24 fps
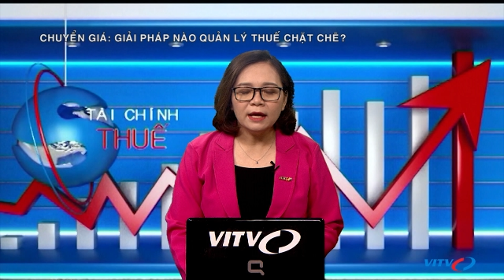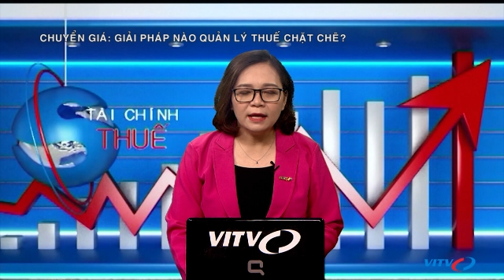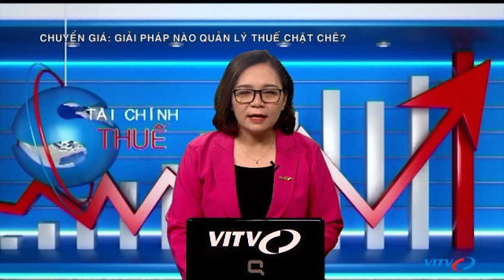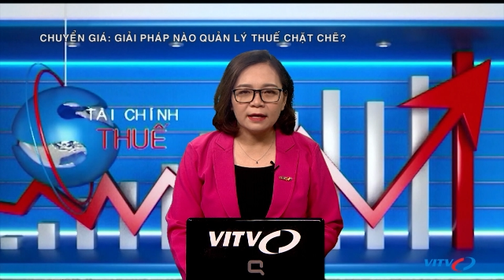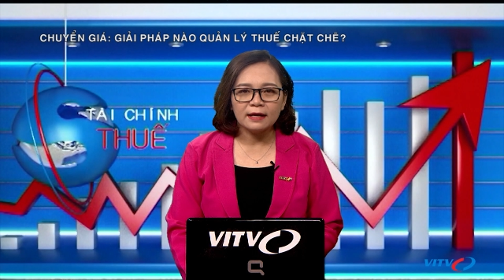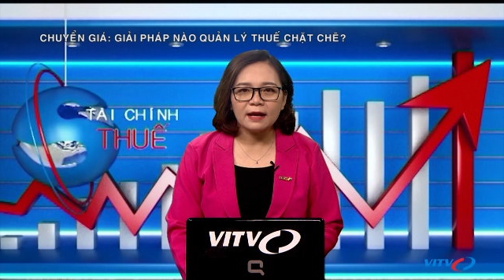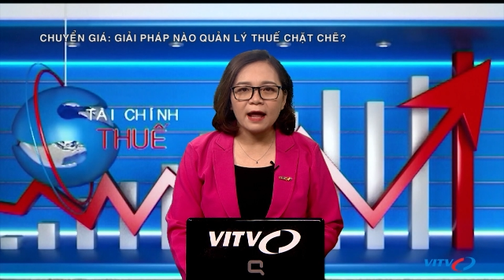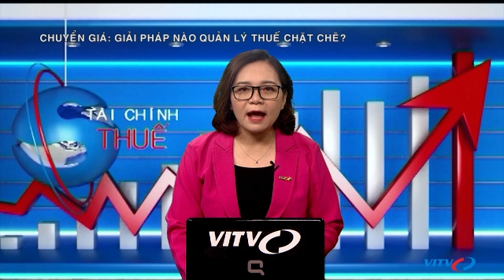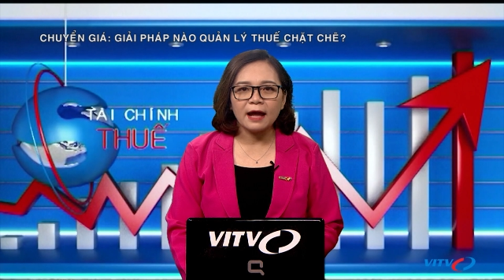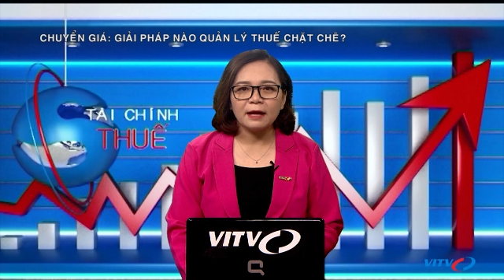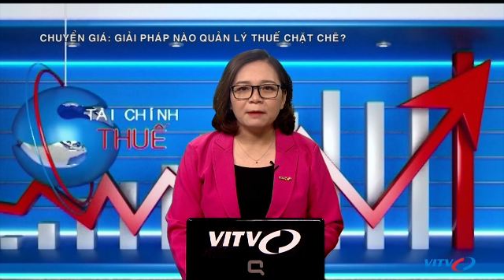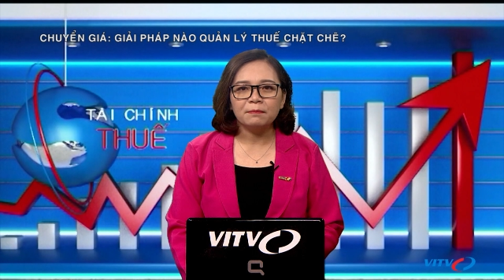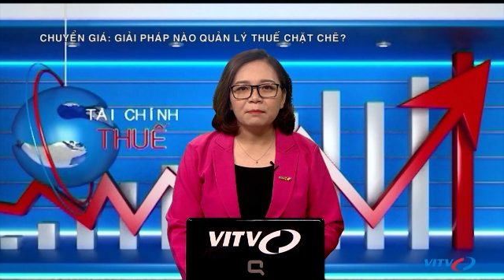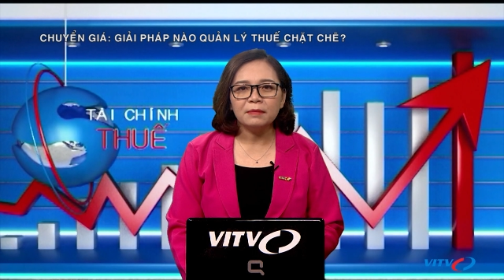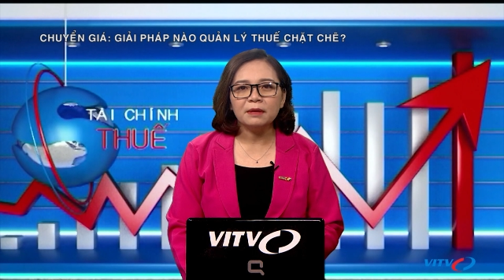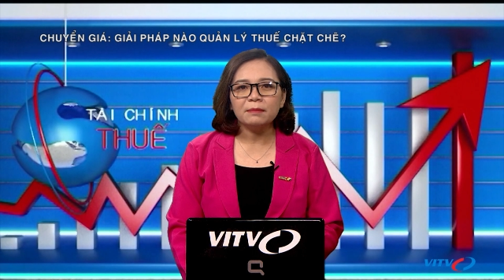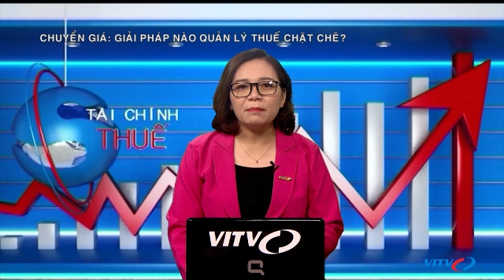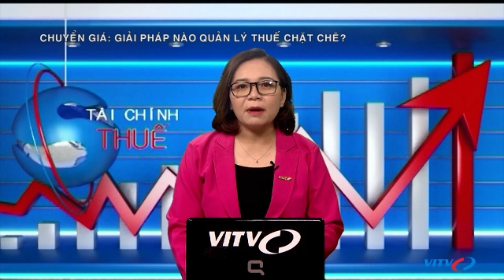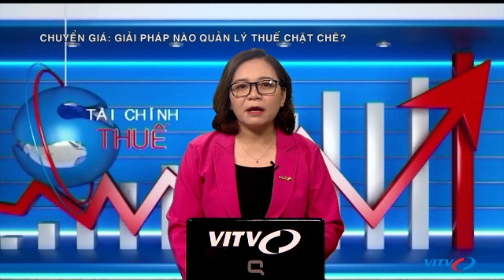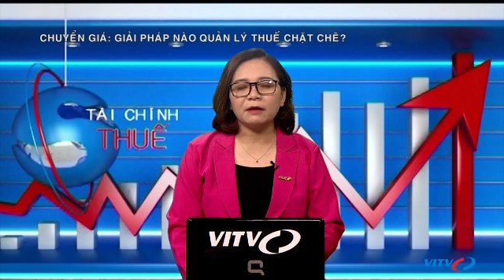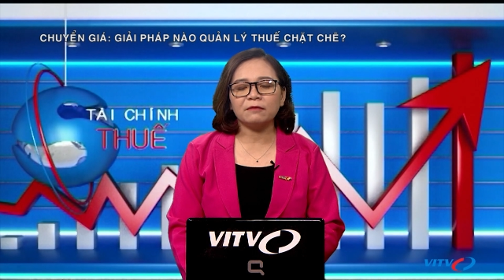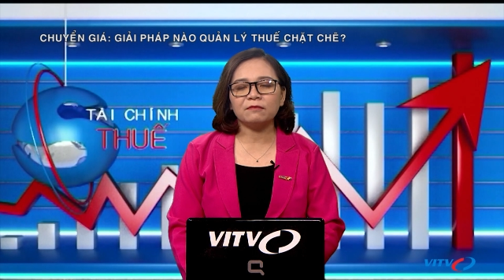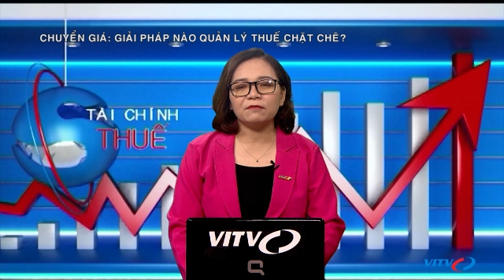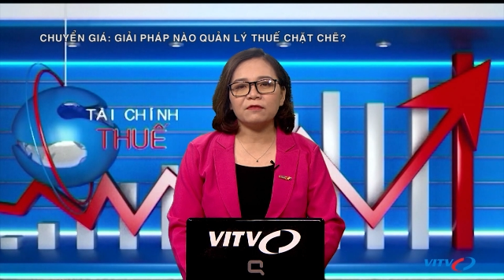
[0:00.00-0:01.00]
hiện đại, minh
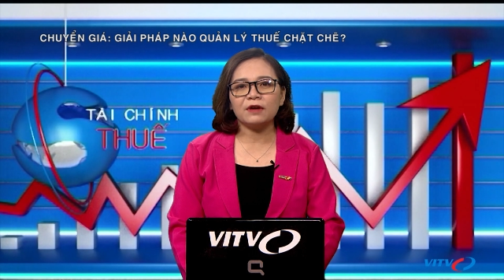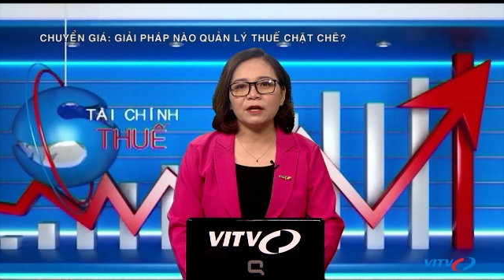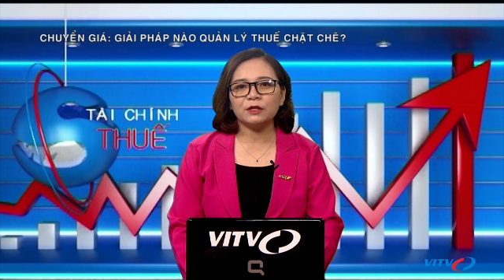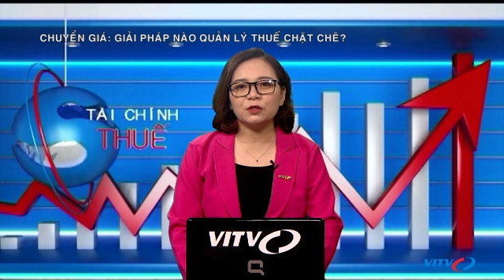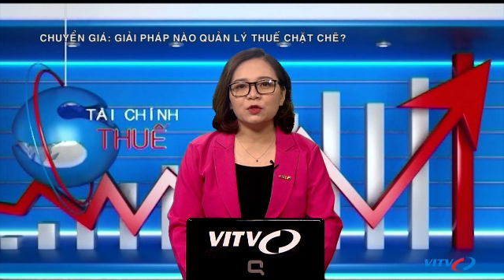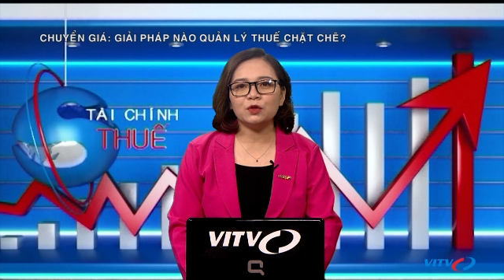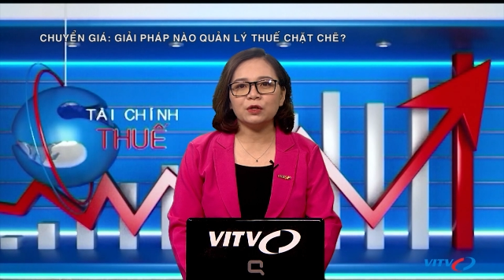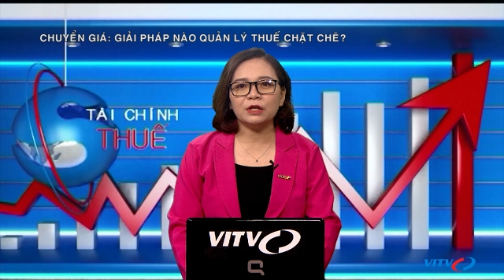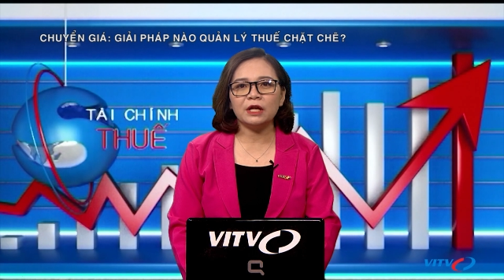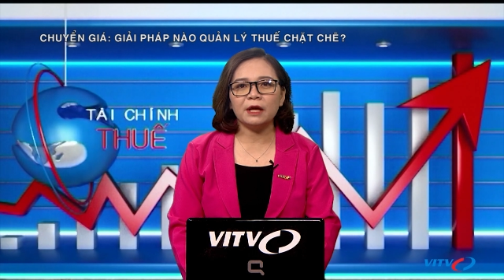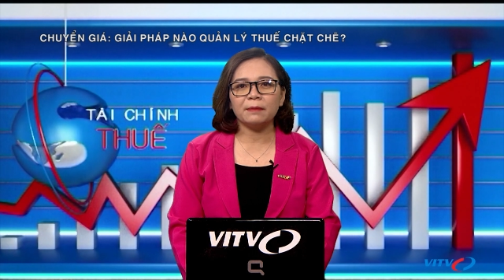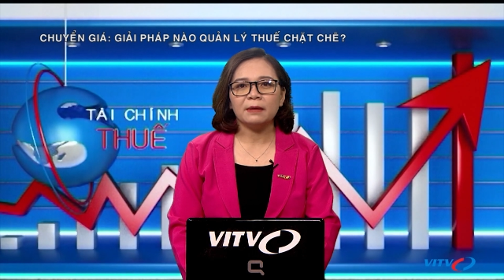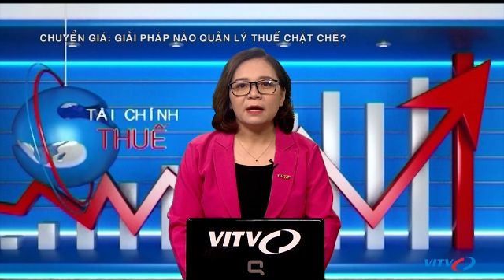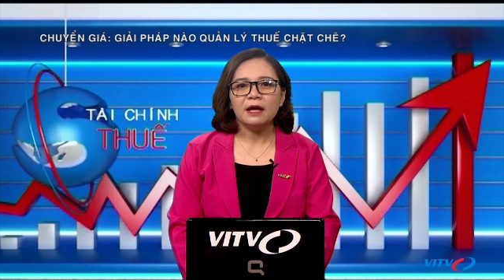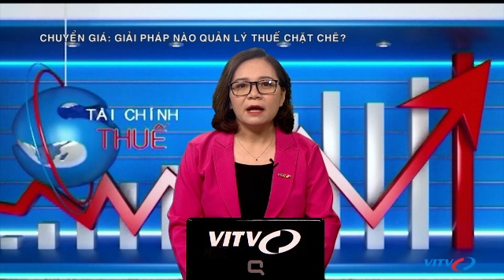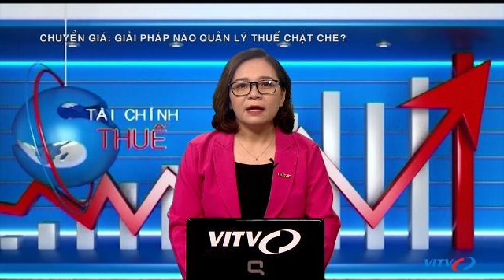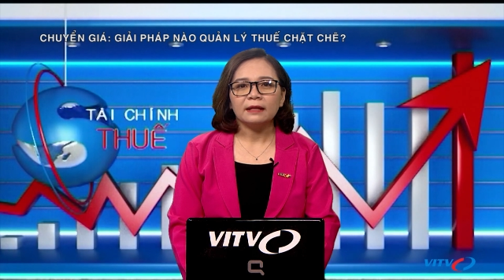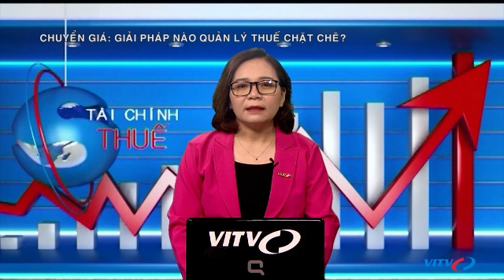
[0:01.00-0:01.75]
bạch và chuyên nghiệp,